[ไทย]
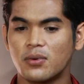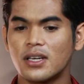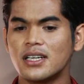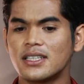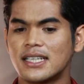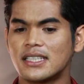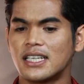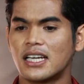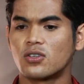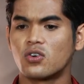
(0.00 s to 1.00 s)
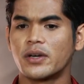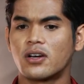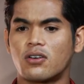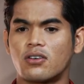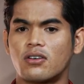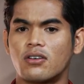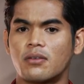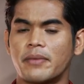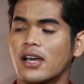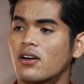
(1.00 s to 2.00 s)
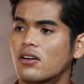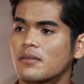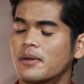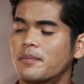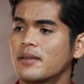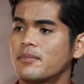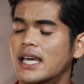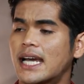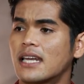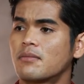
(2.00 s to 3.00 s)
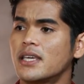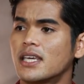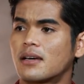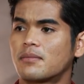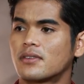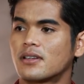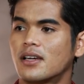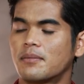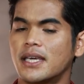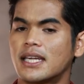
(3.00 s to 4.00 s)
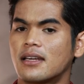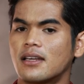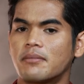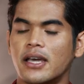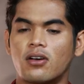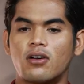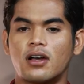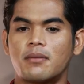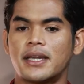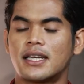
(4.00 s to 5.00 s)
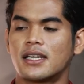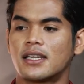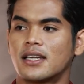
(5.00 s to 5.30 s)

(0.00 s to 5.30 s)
ผมก็เลยตัดสินใจโทรไปขอแบงคอกมันเป็นเมียคาร์ดมี่ครับ ปีนั้นอ่ะแบงคอกเป็น